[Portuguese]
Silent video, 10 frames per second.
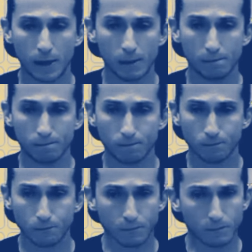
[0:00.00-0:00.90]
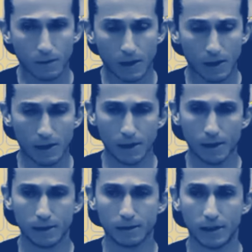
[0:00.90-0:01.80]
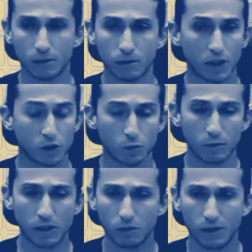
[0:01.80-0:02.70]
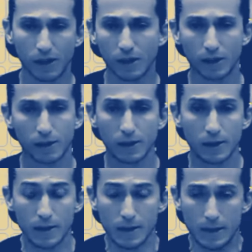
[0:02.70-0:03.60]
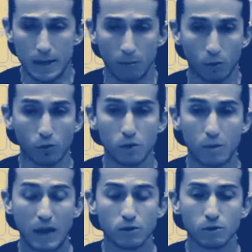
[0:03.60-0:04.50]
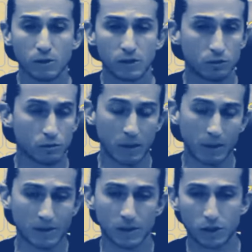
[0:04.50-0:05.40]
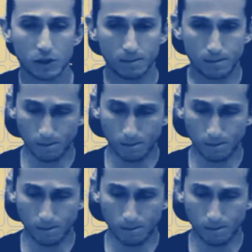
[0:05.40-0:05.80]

que é, tá num grande momento, ataca é muito espaço. Eu estudei bastante